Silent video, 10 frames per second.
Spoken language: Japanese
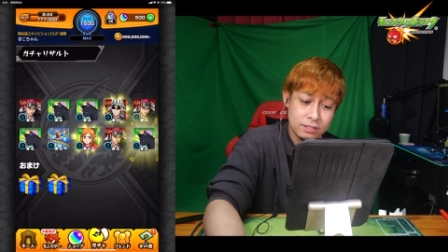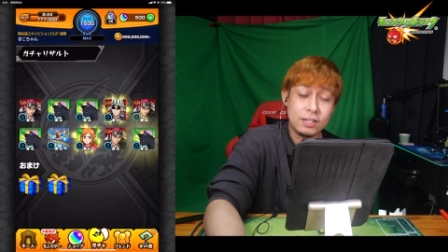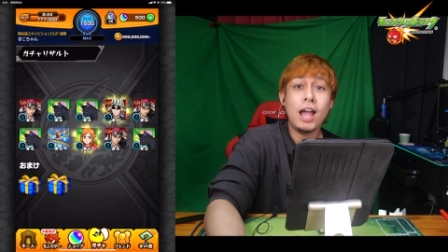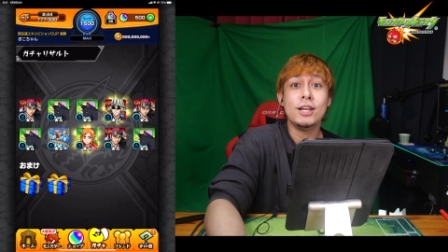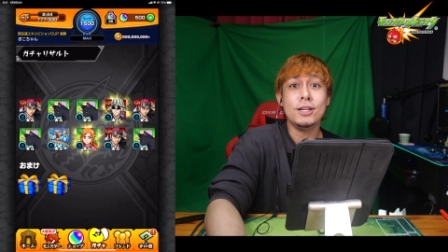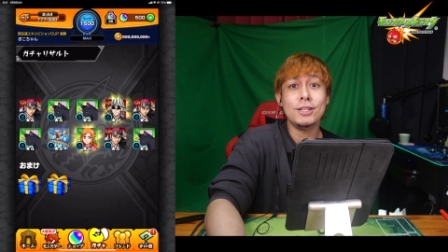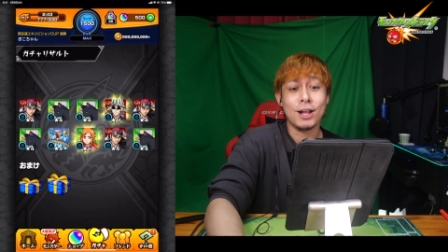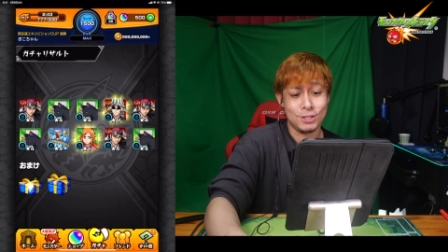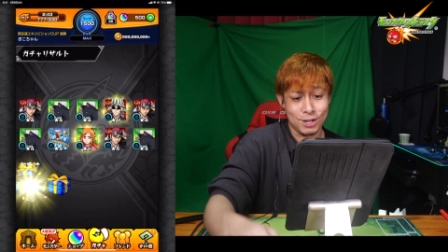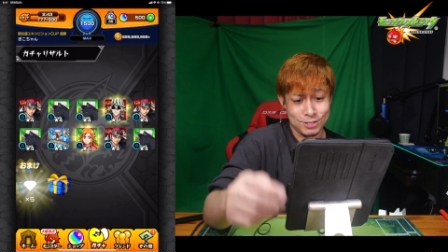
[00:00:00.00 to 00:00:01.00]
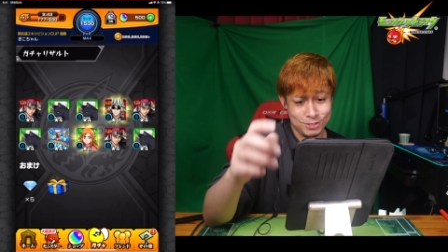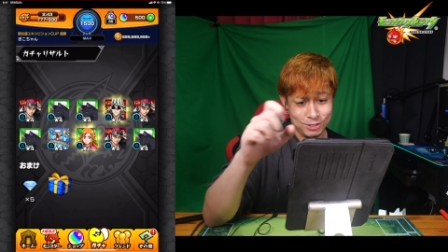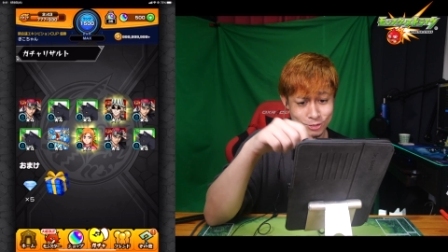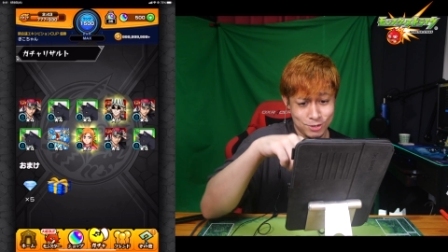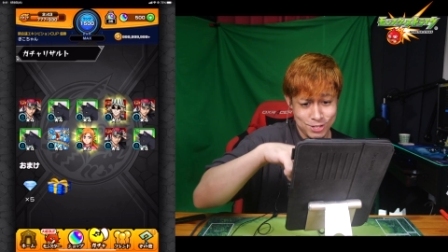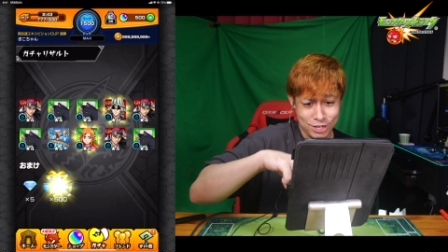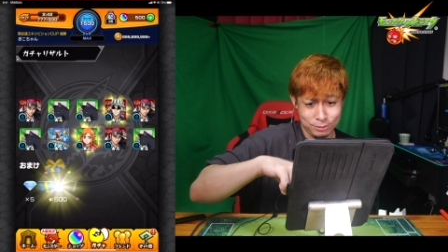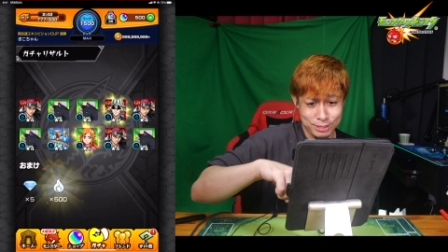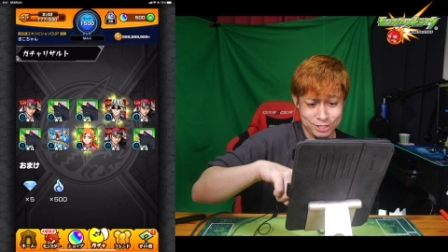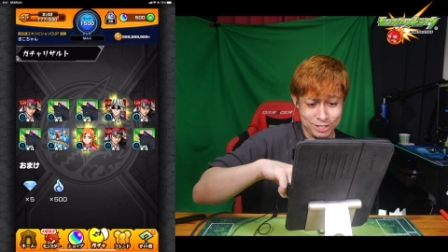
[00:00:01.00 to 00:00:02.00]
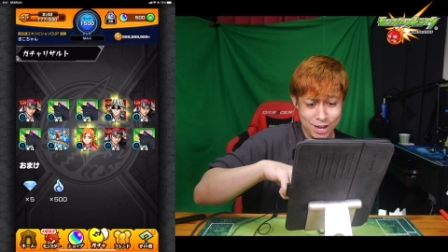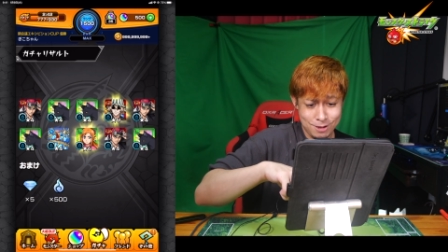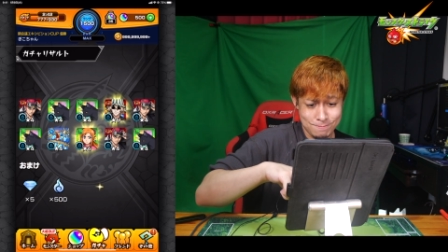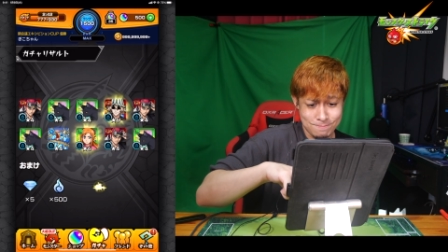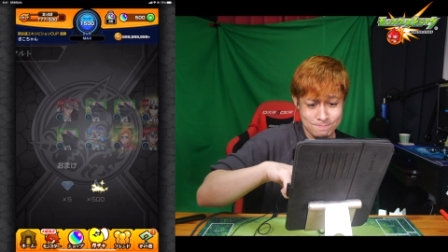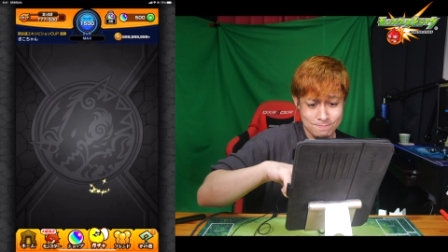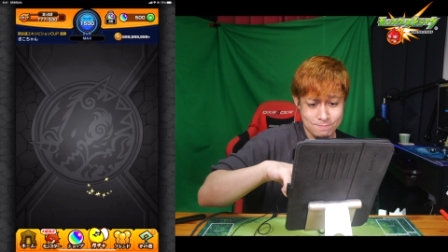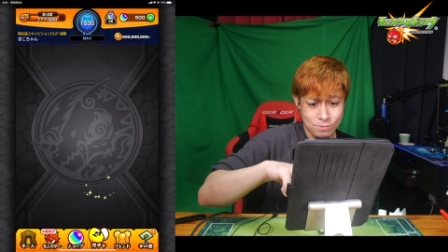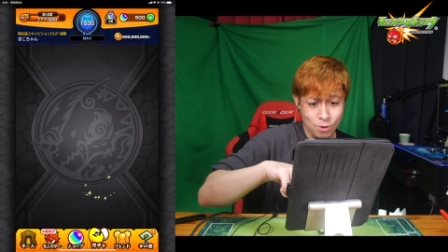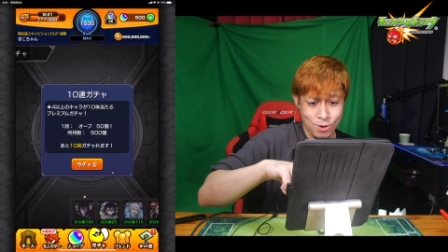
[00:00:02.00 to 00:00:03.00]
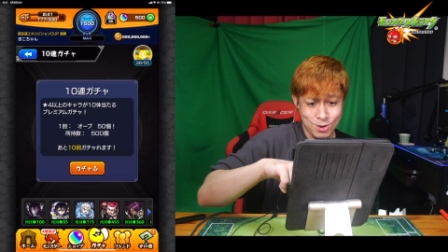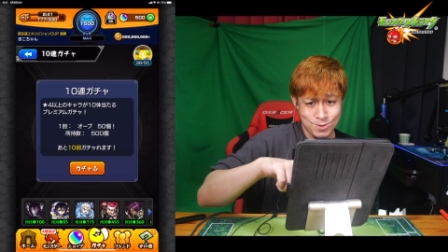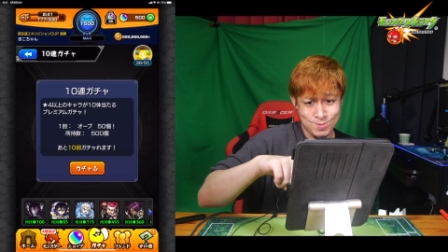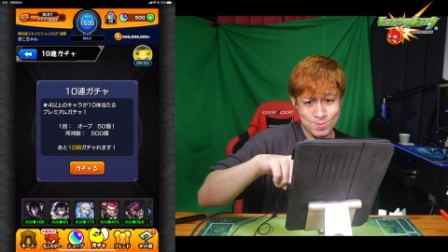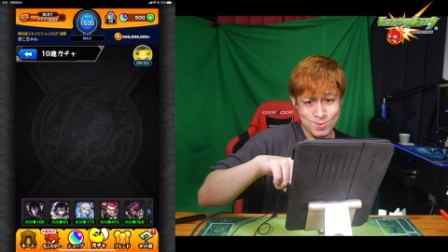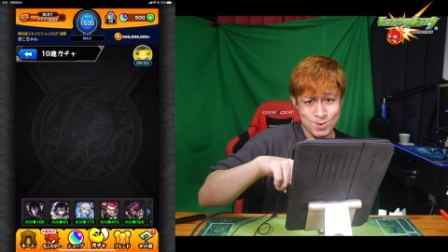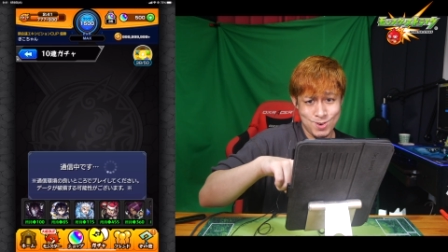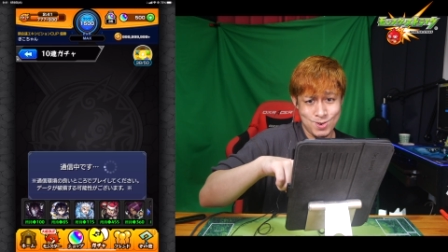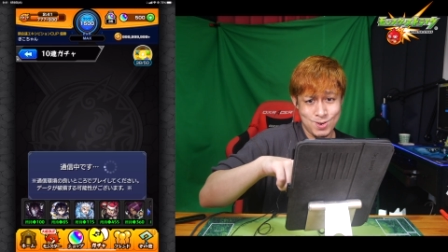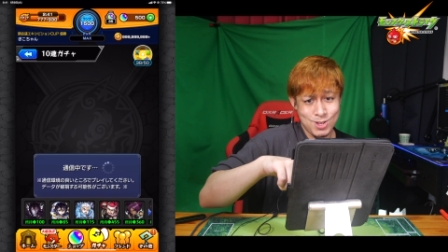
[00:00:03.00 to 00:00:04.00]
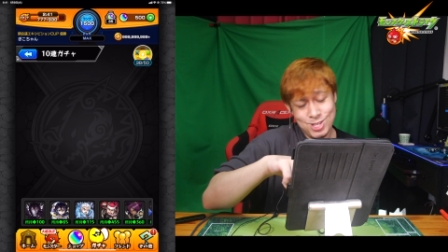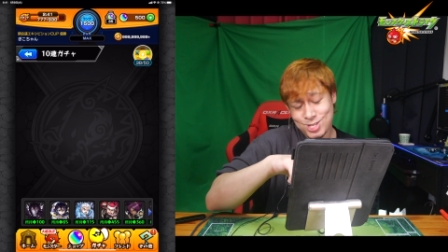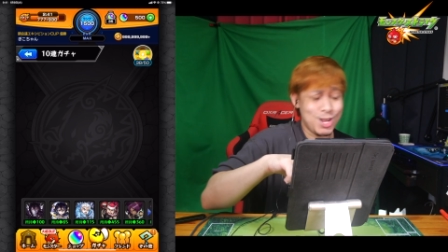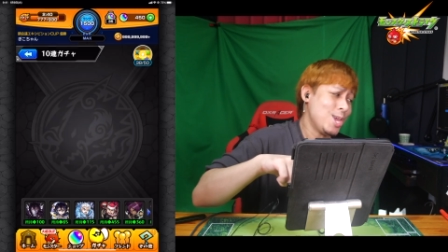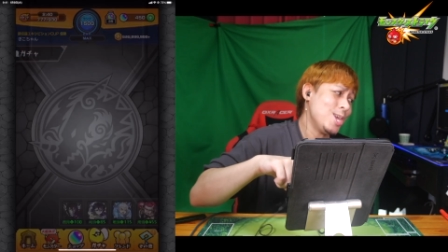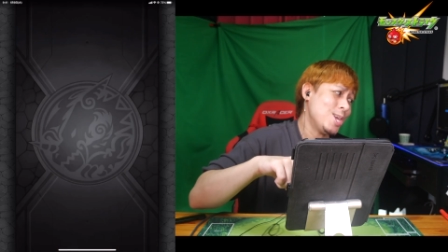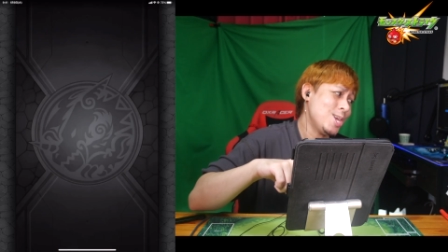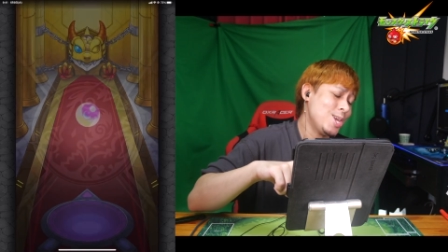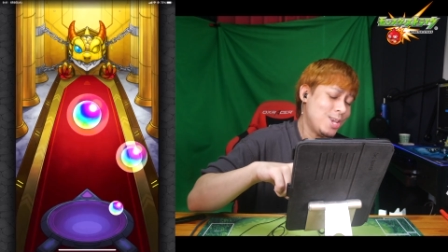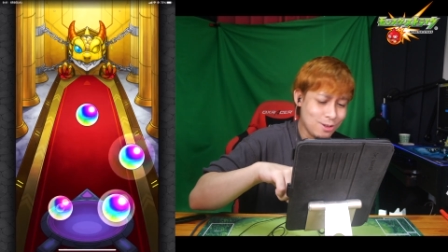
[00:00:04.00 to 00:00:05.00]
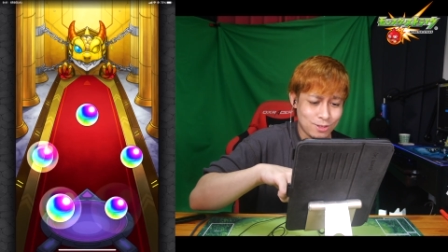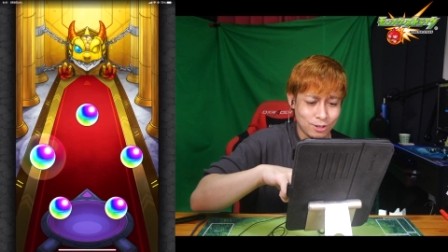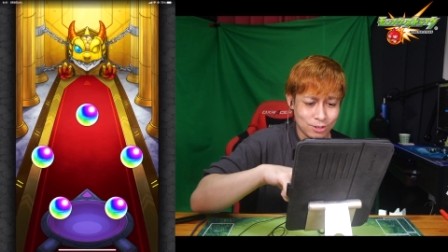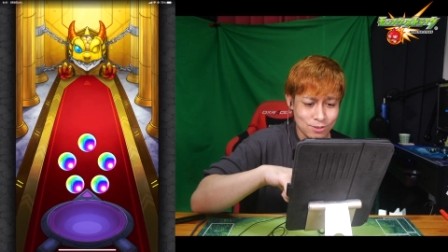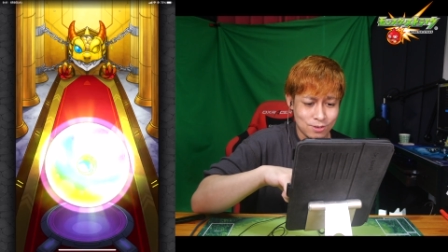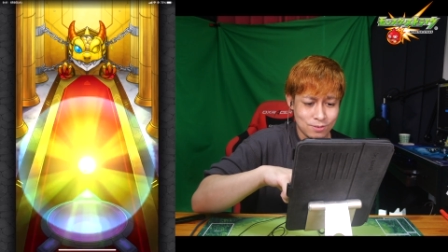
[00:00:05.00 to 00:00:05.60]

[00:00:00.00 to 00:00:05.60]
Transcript: 第2弾じゃないですかそれ大丈夫ですかおいチーン言ってるけどうん